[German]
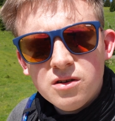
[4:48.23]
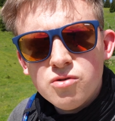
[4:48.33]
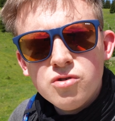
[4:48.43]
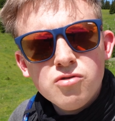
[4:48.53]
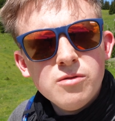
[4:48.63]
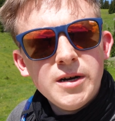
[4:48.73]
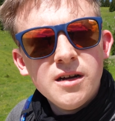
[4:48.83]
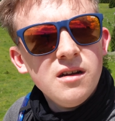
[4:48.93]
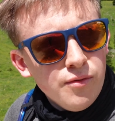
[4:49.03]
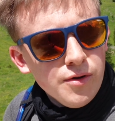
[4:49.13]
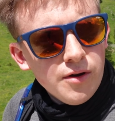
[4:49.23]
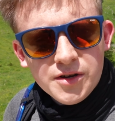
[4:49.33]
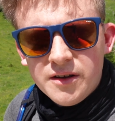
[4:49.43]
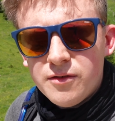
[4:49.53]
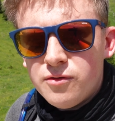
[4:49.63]
gute Tour machen, wo ihr
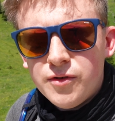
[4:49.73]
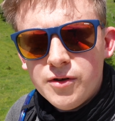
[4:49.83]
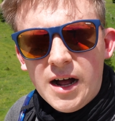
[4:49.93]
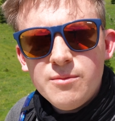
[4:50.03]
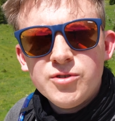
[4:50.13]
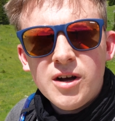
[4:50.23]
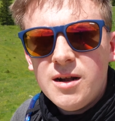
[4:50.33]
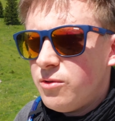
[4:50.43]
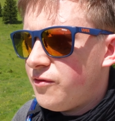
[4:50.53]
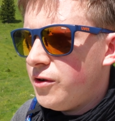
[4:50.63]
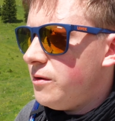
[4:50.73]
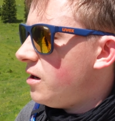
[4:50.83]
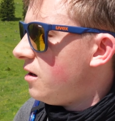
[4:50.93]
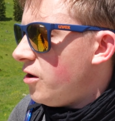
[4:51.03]
euch einfach nur von Alm zu Alm und von